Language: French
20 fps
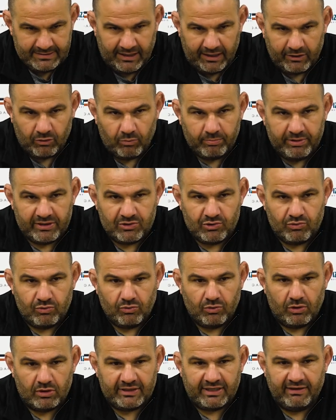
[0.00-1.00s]
récompense tout
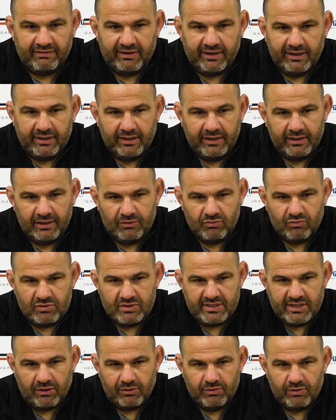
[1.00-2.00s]
leur travail et tout le
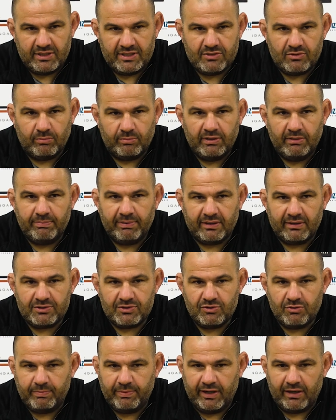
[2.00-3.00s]
sérieux qu'ils ont mis pendant
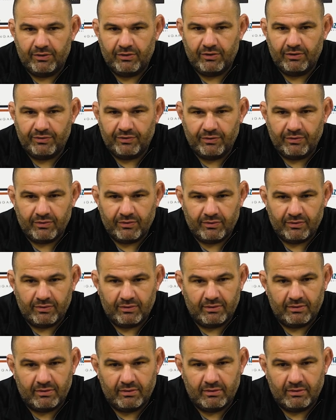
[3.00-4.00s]
cette période
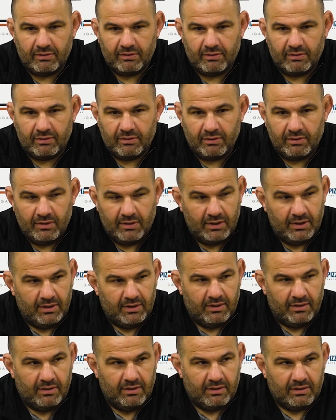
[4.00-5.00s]
euh,
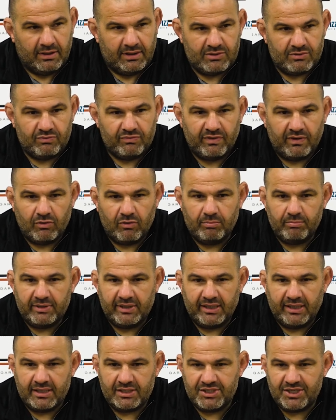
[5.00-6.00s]
qui est souvent
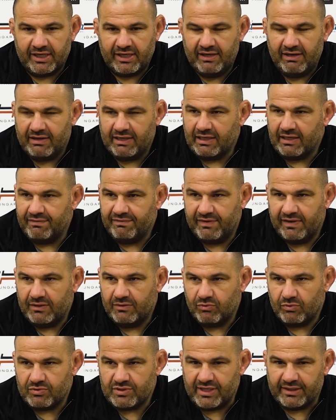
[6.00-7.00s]
compliquée à gérer avec les
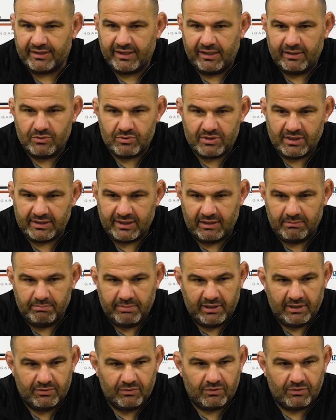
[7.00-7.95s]
fêtes où on s'entraîne, on s'entraîne pas.